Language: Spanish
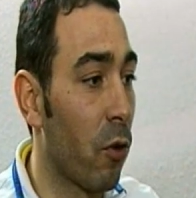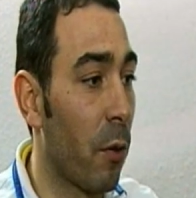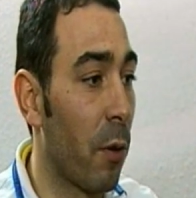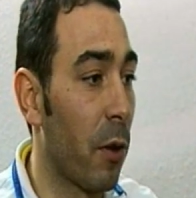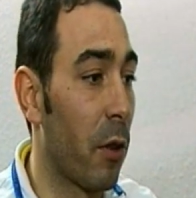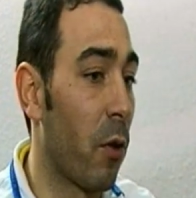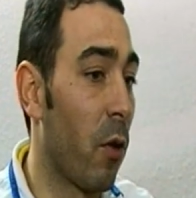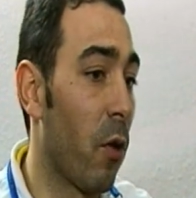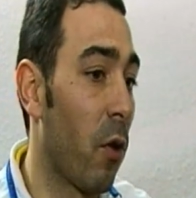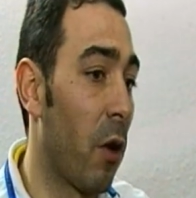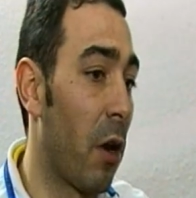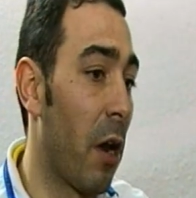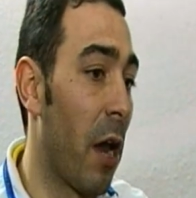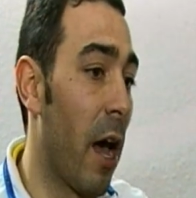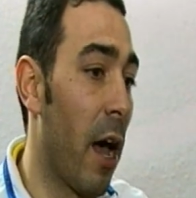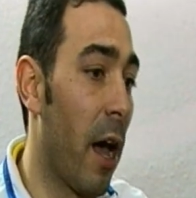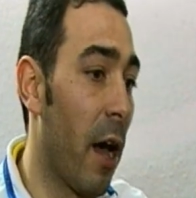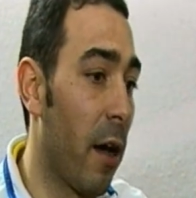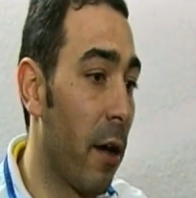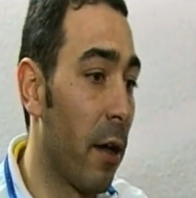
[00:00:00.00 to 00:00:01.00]
sobre todo
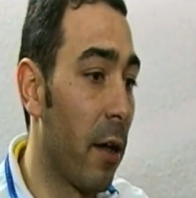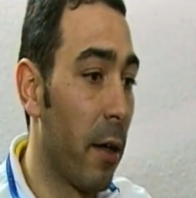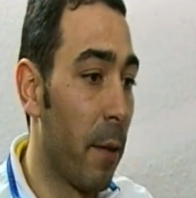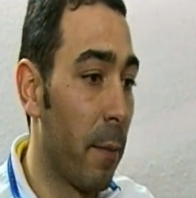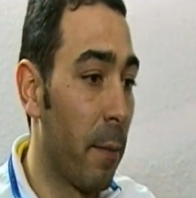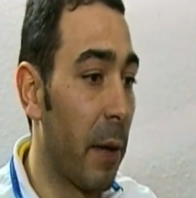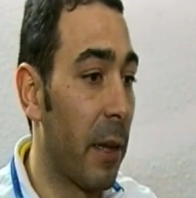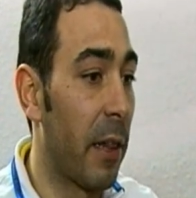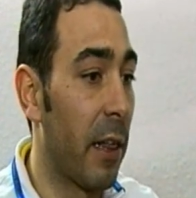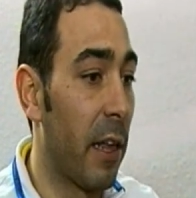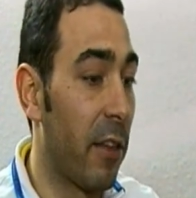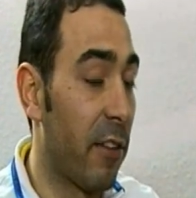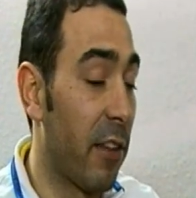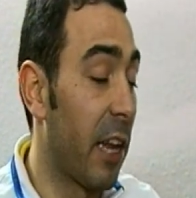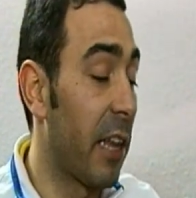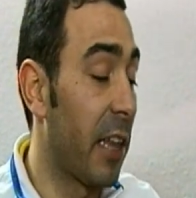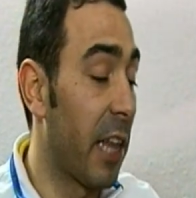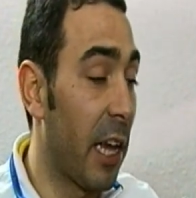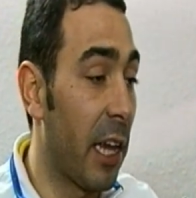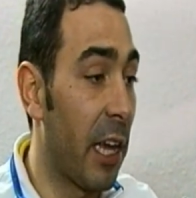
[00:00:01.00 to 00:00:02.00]
la parte de
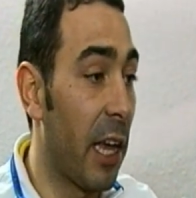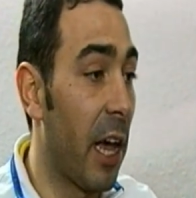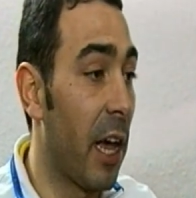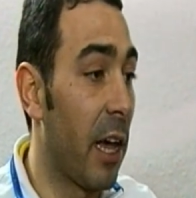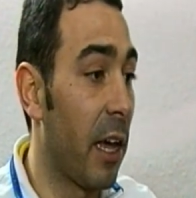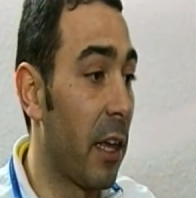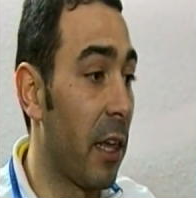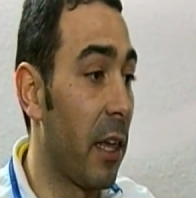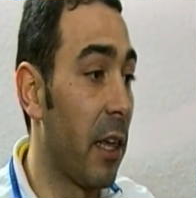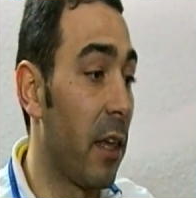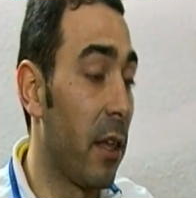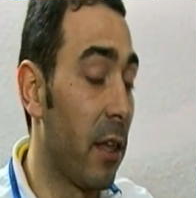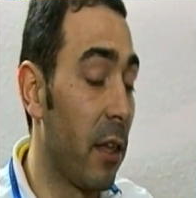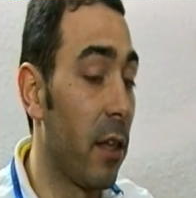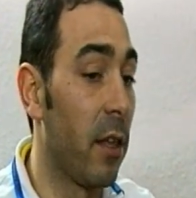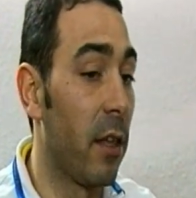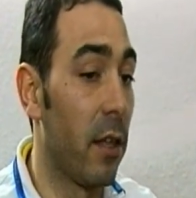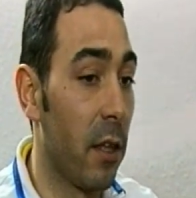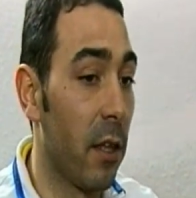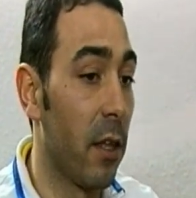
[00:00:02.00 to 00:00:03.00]
estrategia
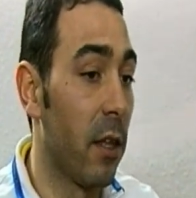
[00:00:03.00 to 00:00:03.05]
y